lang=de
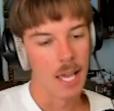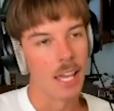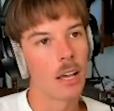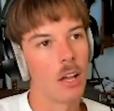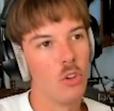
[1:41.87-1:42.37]

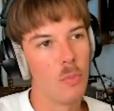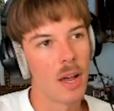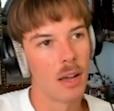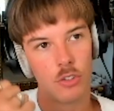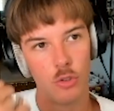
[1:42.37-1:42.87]
Ich kann
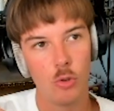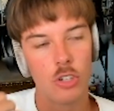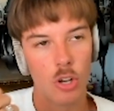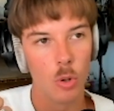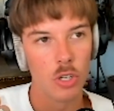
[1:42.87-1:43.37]
nur
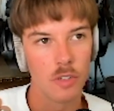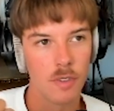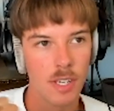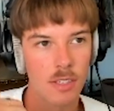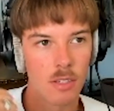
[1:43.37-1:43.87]
Deutsch
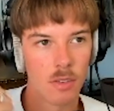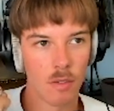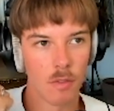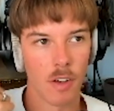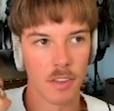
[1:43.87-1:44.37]
logischerweise,
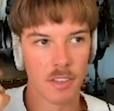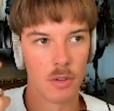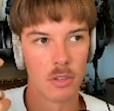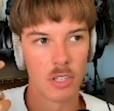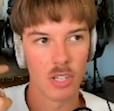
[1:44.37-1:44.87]

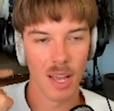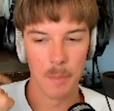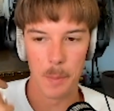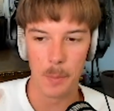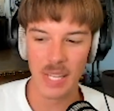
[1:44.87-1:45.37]
Französisch ein
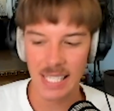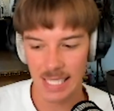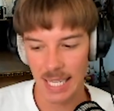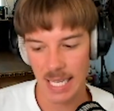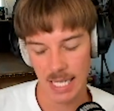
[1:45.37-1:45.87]

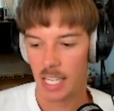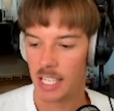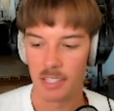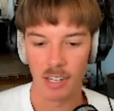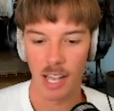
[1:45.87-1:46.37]
bisschen,
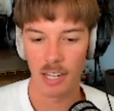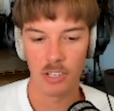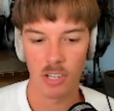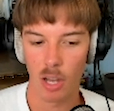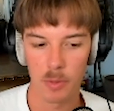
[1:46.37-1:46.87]

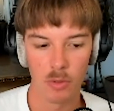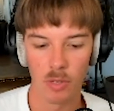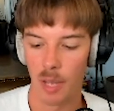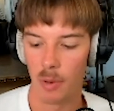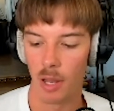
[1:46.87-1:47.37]
Italienisch absolut
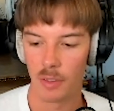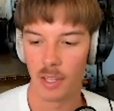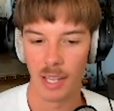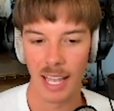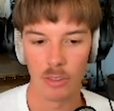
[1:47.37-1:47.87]
kein Plan,
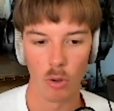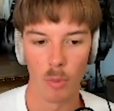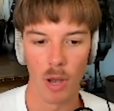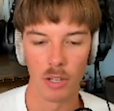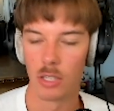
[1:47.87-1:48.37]

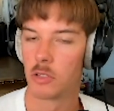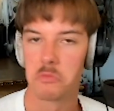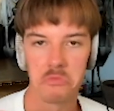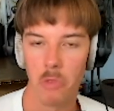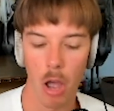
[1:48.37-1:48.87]
Rätoromanisch
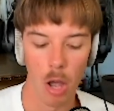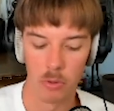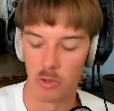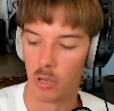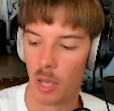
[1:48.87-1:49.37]

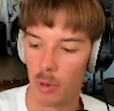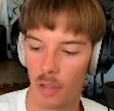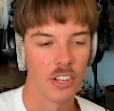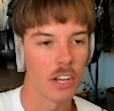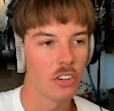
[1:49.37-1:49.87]
absolut kein
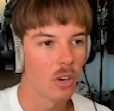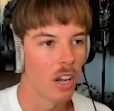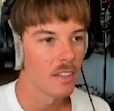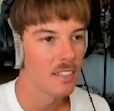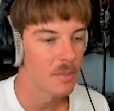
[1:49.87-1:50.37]
Plan. Es ist eigentlich schon
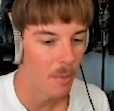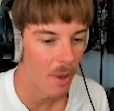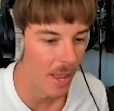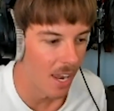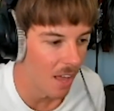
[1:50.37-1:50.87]
krass, dass wir in
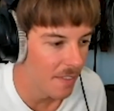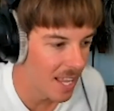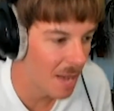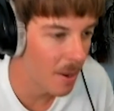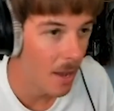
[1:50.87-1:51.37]
einem Land
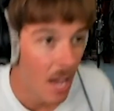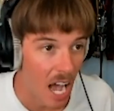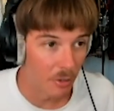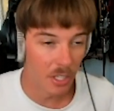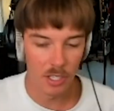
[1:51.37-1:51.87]
leben,
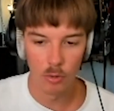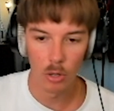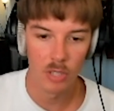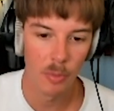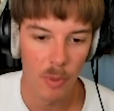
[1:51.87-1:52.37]
auch wenn ich den
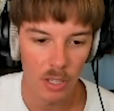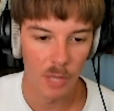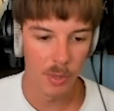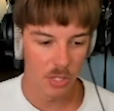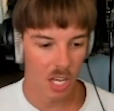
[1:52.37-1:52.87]
Roadtrip gemacht
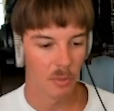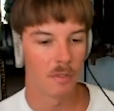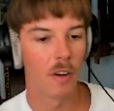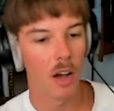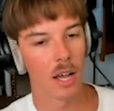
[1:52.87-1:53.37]
habe mit Can, wir
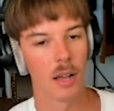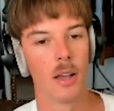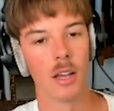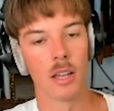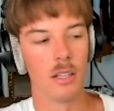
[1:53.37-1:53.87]
fahren
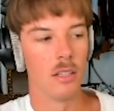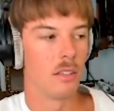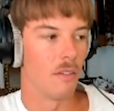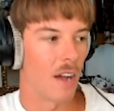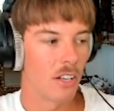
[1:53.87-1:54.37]
in
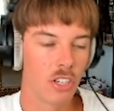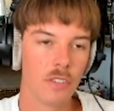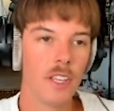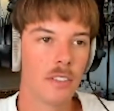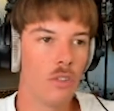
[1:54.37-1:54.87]
die welsche
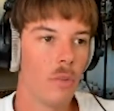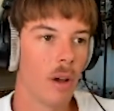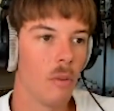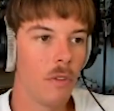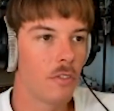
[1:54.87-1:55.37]
Schweiz
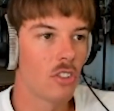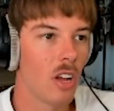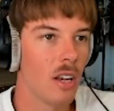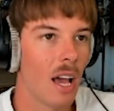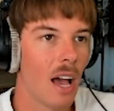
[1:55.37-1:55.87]
über und wir
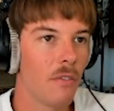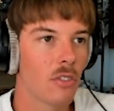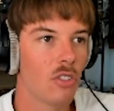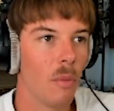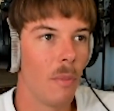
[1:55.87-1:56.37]
verstehen einfach
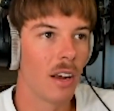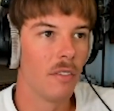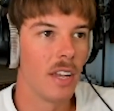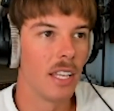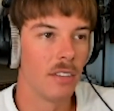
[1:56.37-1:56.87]
schon mega
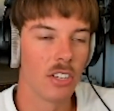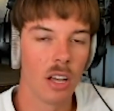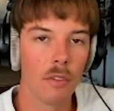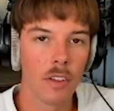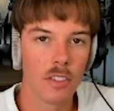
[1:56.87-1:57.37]
wenig. Weißt, du, ich
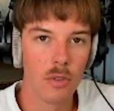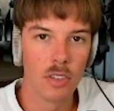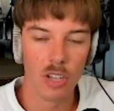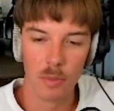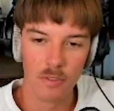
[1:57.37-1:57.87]
kann
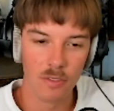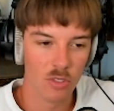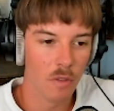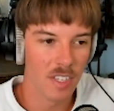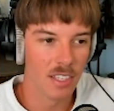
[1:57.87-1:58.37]
Französisch, aber
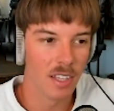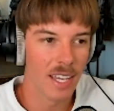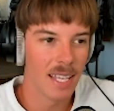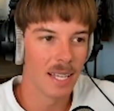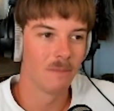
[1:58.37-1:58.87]
so wie sie dort
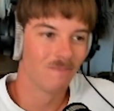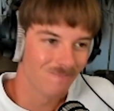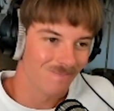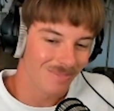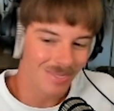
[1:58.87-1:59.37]
reden,
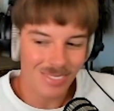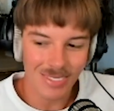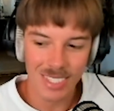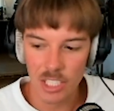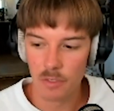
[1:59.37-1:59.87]

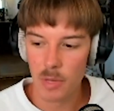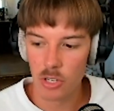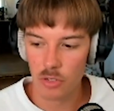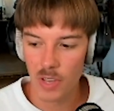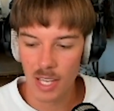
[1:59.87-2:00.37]
ist für mich
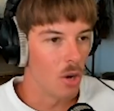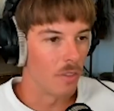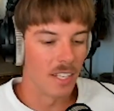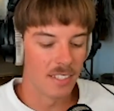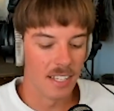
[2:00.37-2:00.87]
schon schwierig. Und
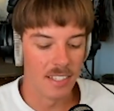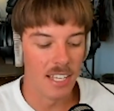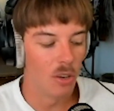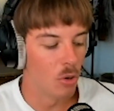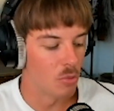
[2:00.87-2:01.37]
wenn du ins
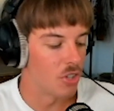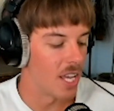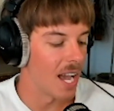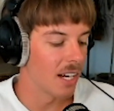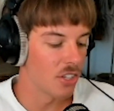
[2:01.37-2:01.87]
Tessin gehst, musst du
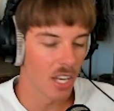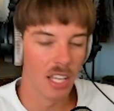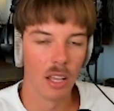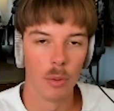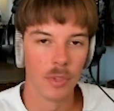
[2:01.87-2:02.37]
eh Englisch reden, aber im